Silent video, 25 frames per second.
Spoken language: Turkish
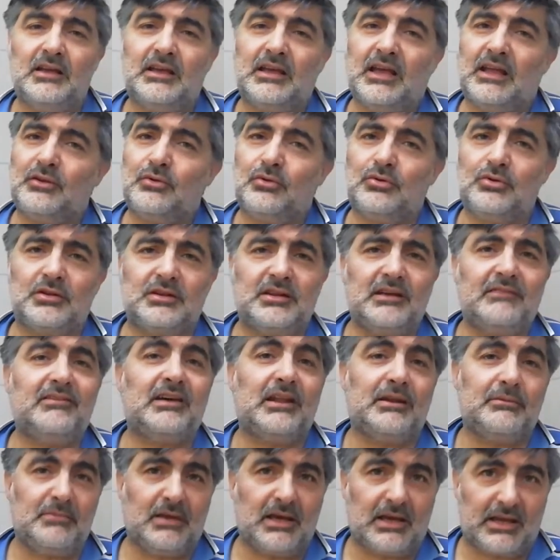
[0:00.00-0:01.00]
yani onu da
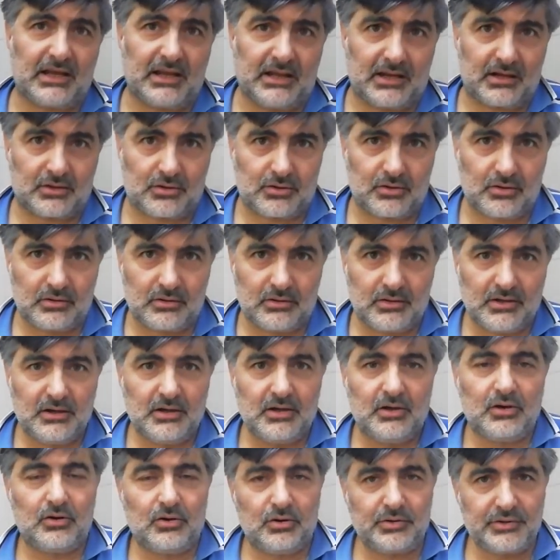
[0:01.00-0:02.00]
vermeye gerek yok.
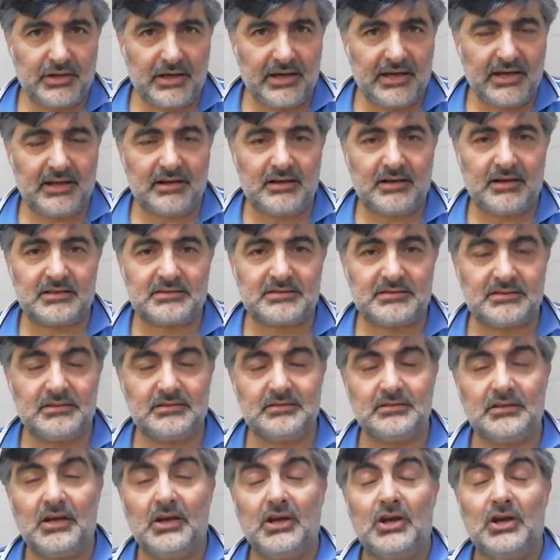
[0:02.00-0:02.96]
Onu ayarlarsınız.